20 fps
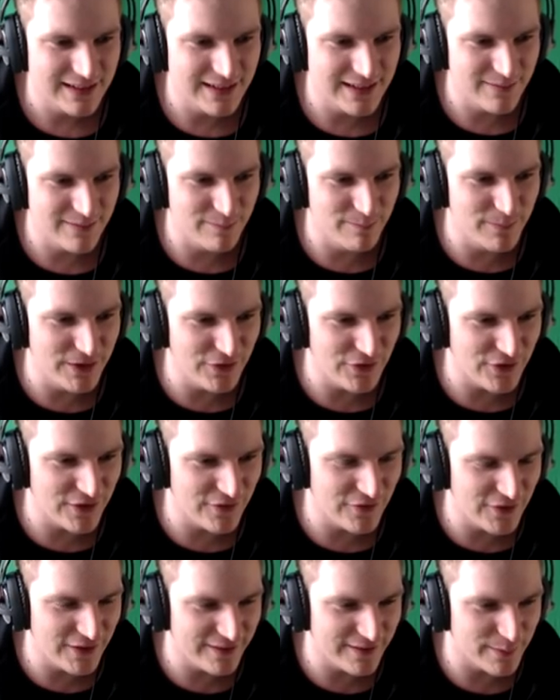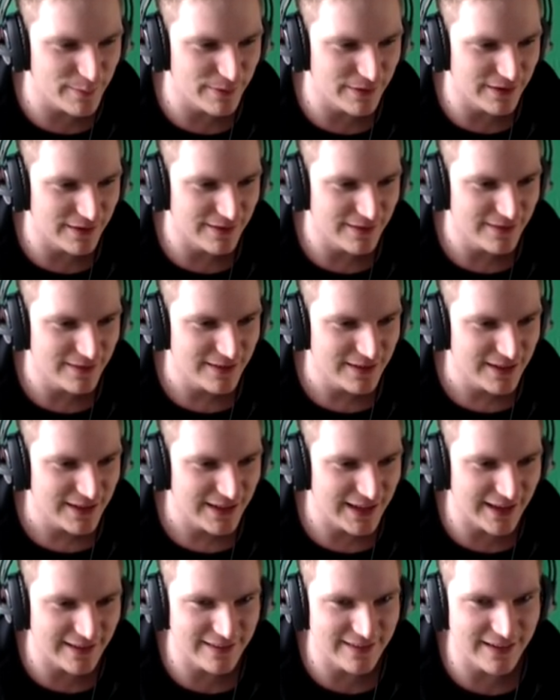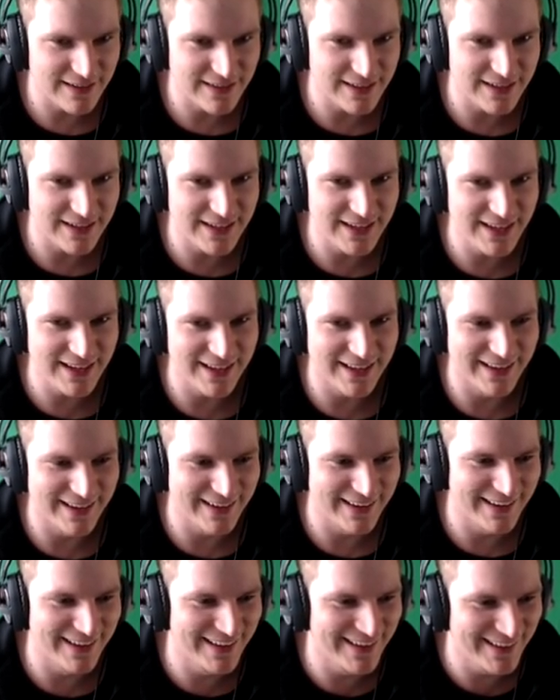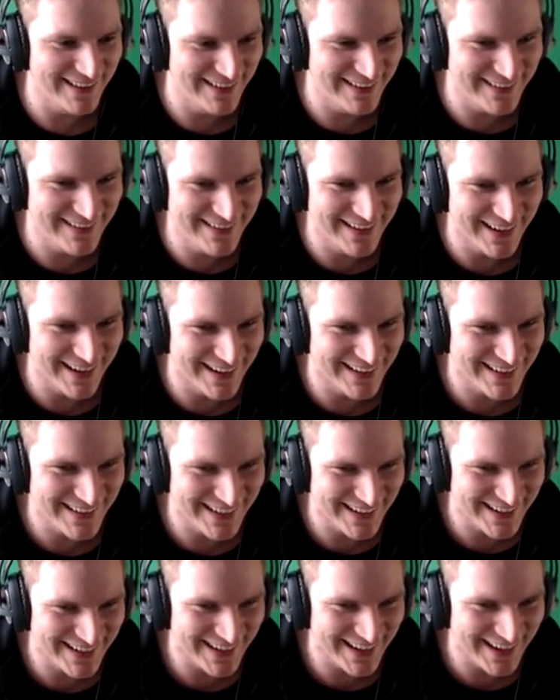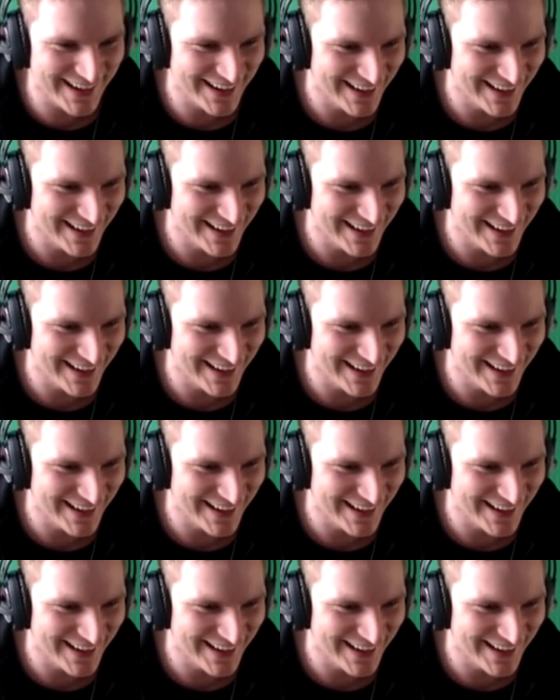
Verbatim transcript: Mission Invisible. Ja, ist halt GG, Alter. Es ist halt GG.